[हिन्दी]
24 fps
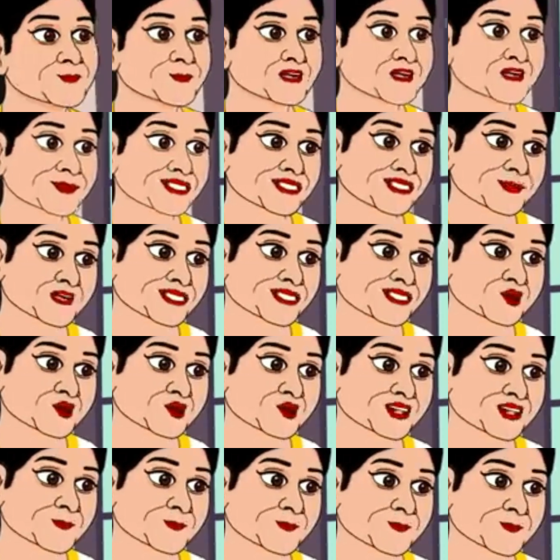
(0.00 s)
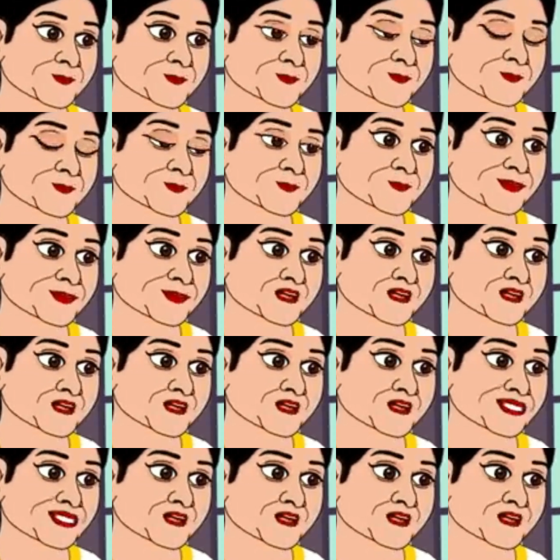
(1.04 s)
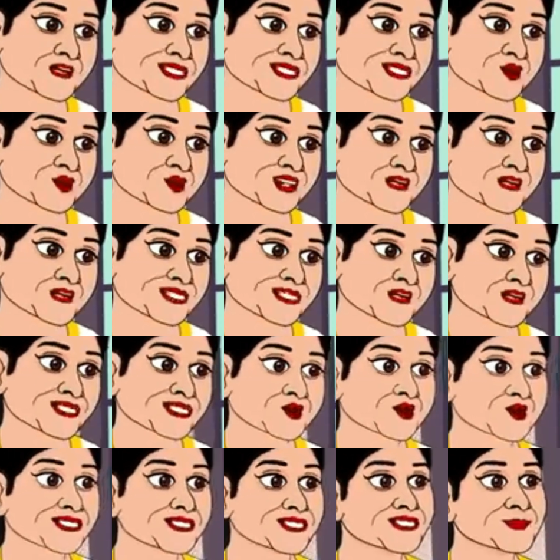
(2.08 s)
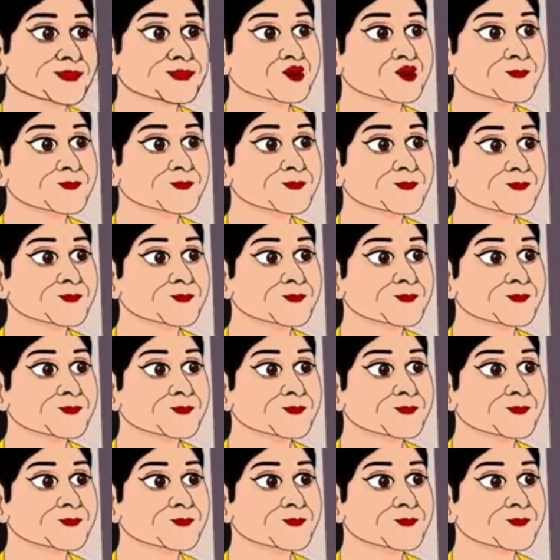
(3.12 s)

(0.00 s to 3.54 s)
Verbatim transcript: अभिमन्यु मैंने तेरे लिए लड़की ढूंढ ली है